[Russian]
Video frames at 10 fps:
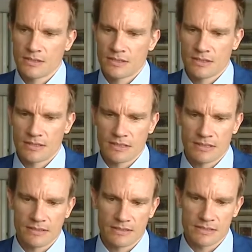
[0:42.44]
Э,
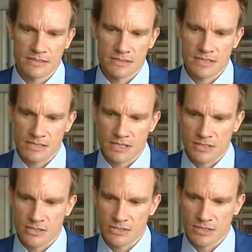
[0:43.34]
здесь,
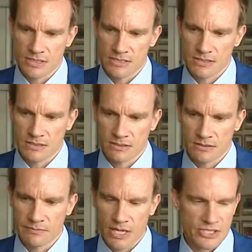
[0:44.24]
конечно, есть э,
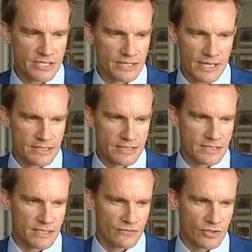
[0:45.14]
большая
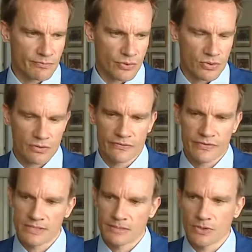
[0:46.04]
традиция волейбола в
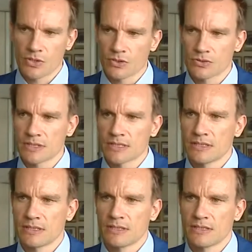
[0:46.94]
этом городе,
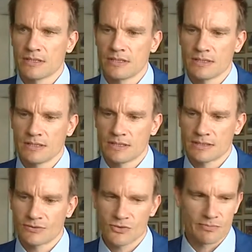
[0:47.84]
и, и это
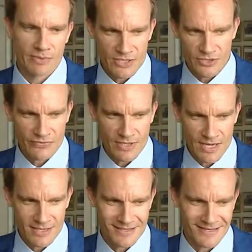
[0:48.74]
тоже ближе
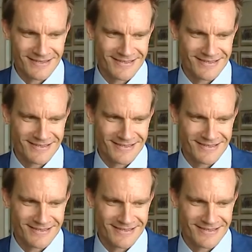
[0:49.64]
Финляндия.